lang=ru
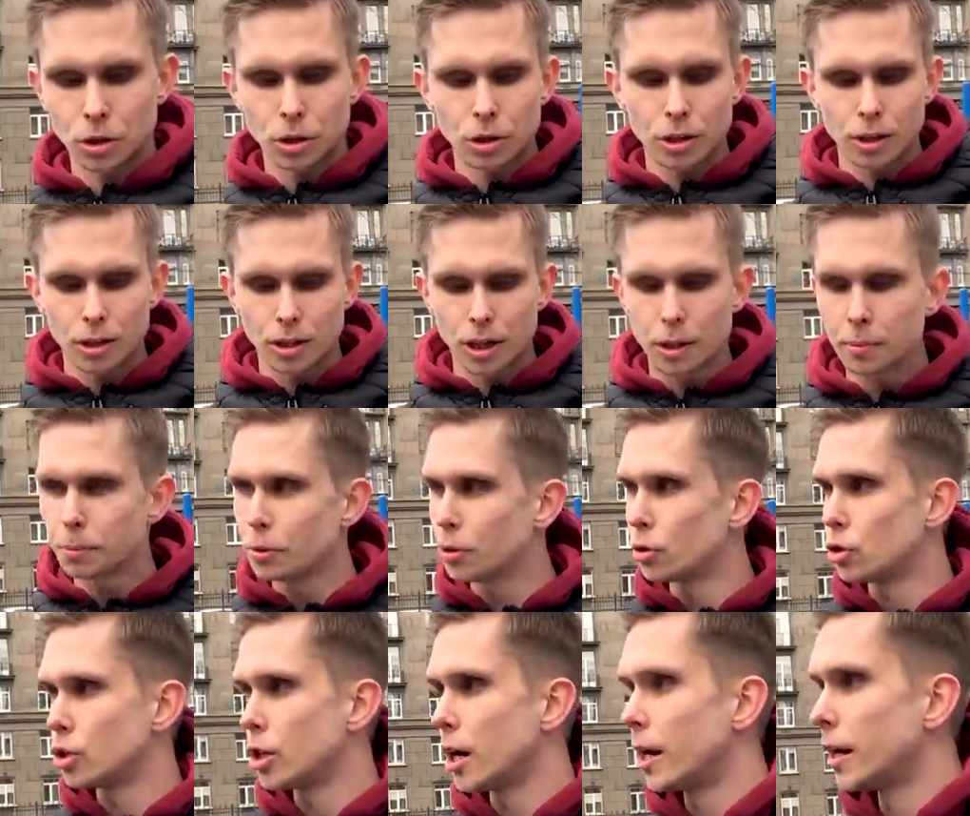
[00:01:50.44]
долго, да,
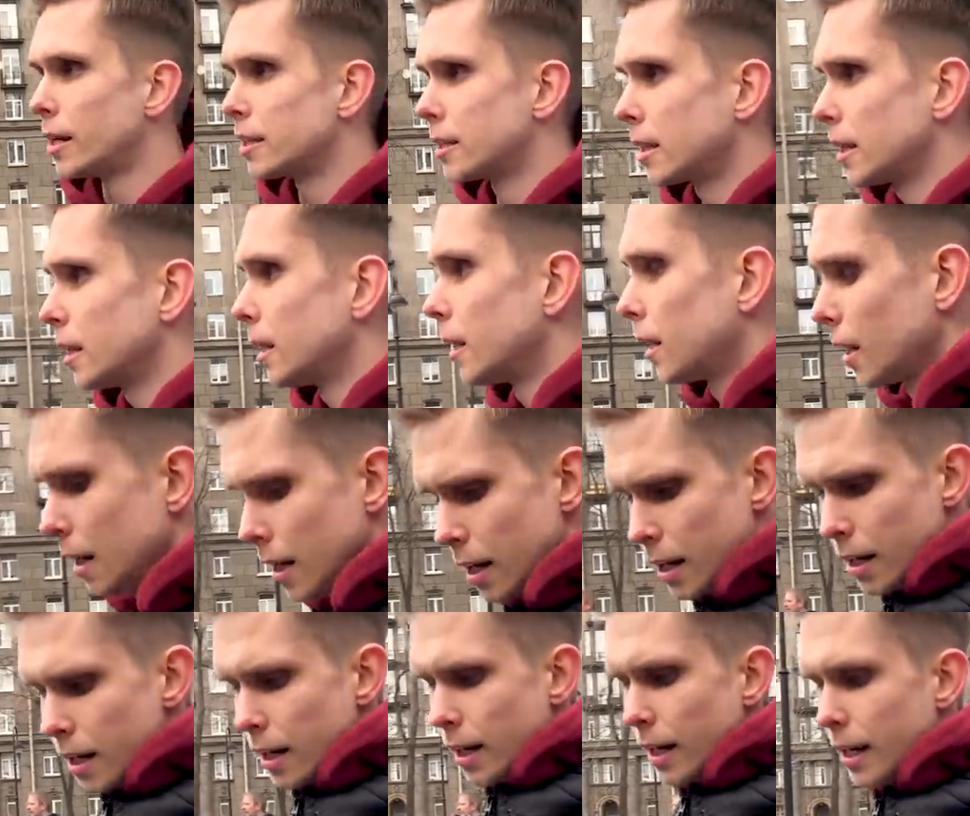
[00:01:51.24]
получается.
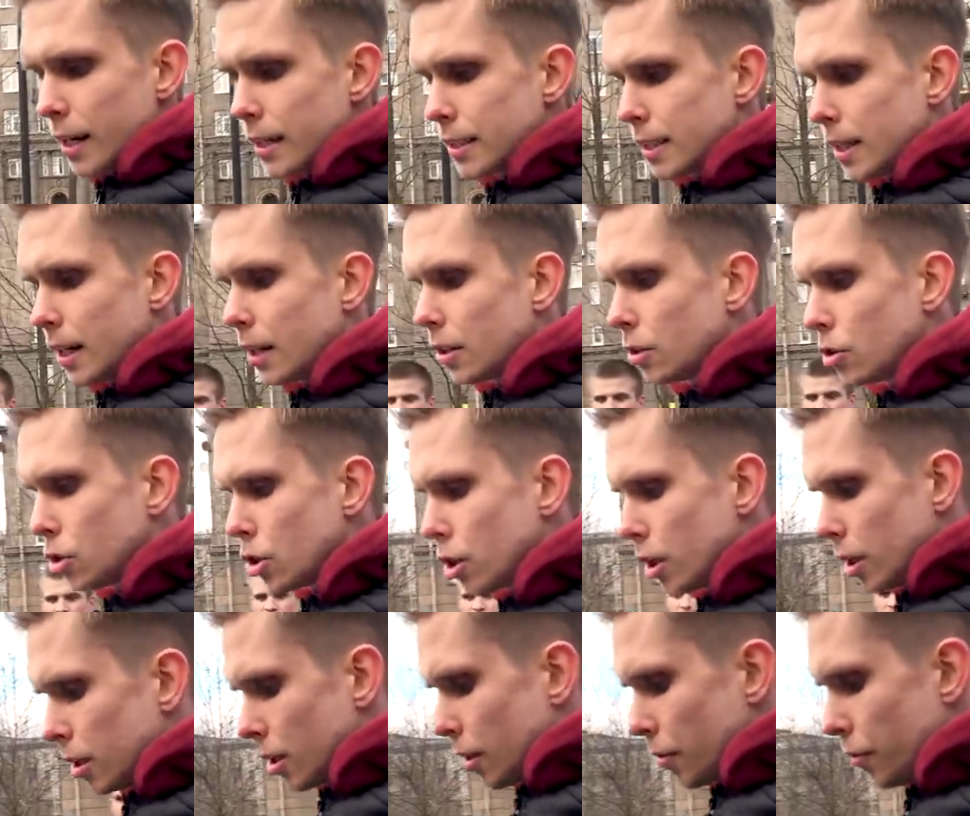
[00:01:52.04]
Э,
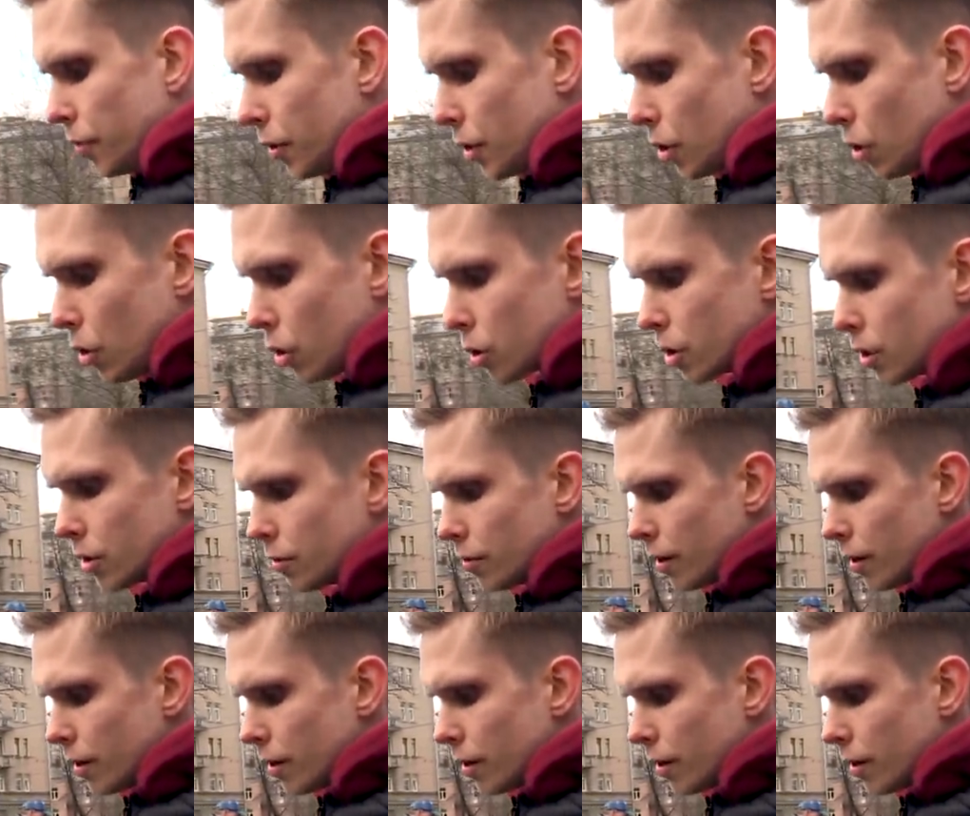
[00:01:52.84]
следующий это Федос и